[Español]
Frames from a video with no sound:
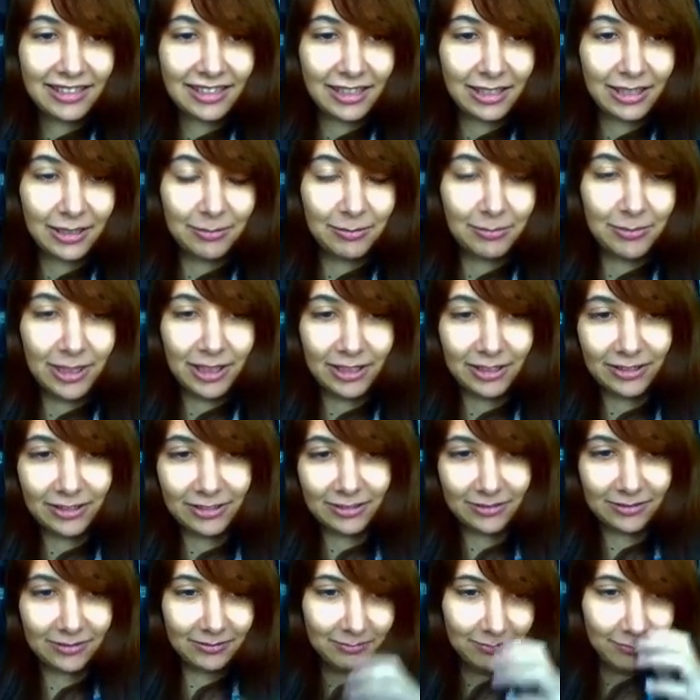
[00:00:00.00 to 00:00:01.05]
Qué miedo.
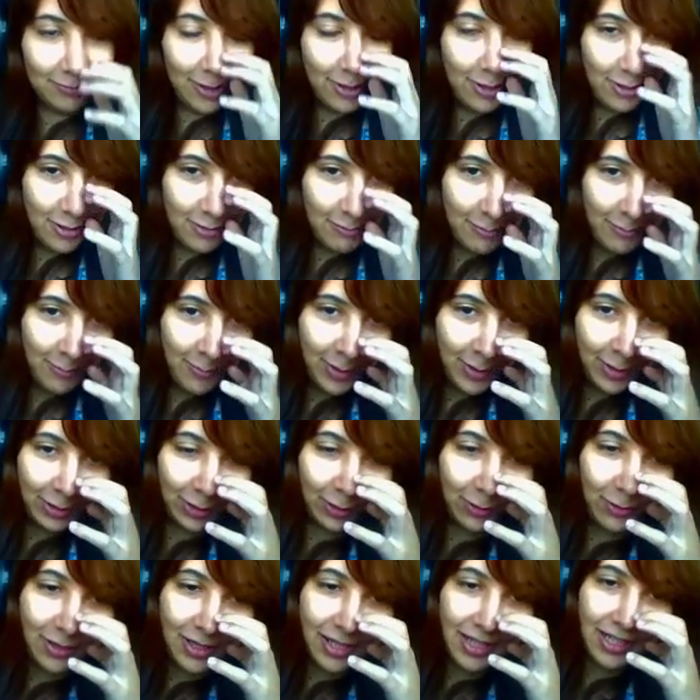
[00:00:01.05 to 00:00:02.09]
Bueno, de
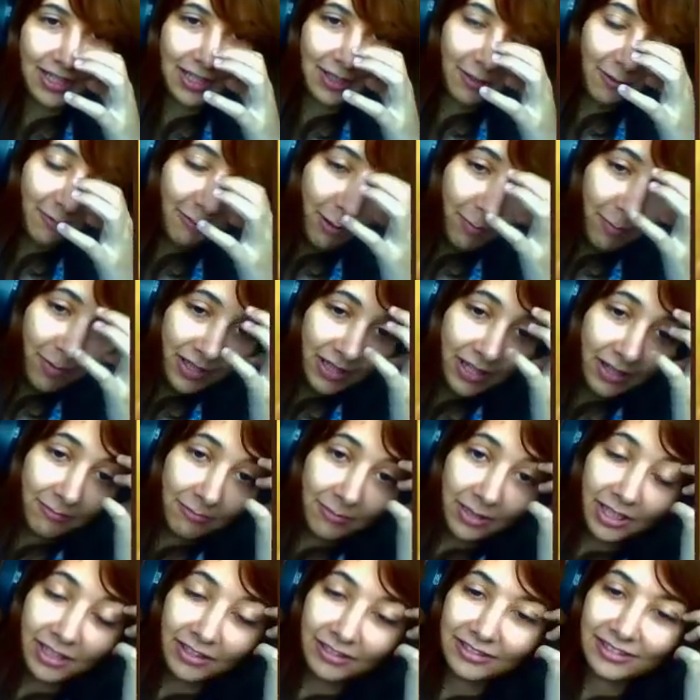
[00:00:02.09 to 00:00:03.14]
momento él, se lo va a pasar
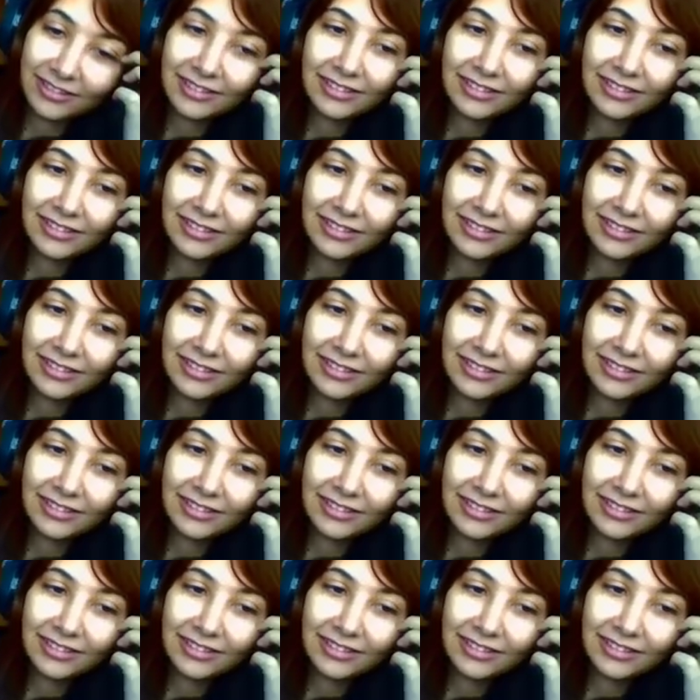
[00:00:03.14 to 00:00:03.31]
bien.